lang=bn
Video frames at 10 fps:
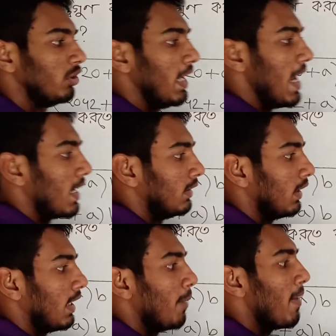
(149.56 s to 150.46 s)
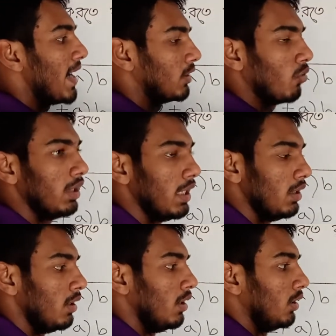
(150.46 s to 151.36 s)
যদি এখান থেকে এটা মাইনাস করে দেই
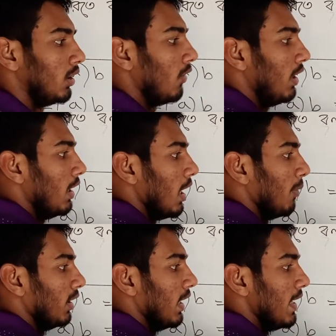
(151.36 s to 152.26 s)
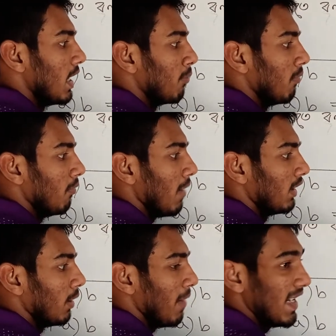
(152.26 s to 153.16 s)
তাহলে আমাদের এটার
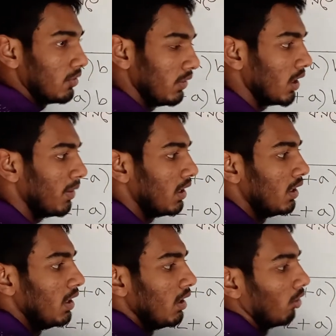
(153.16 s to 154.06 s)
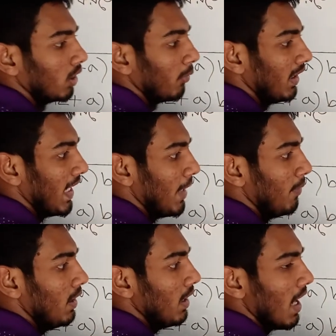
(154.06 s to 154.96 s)
মানটা মাইনাস হয়ে যাবে অর্থাৎ আমাদের
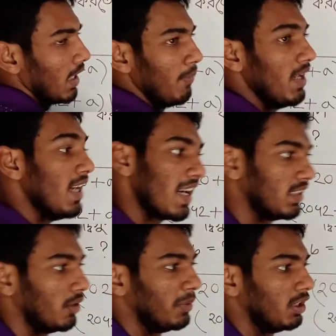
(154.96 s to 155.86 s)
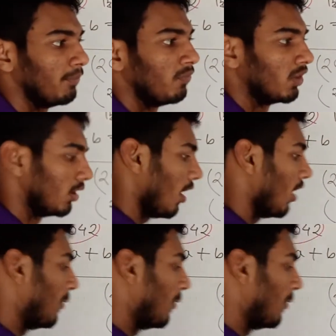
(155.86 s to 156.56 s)
এবি আর এবি কাটা যাবে তাহলে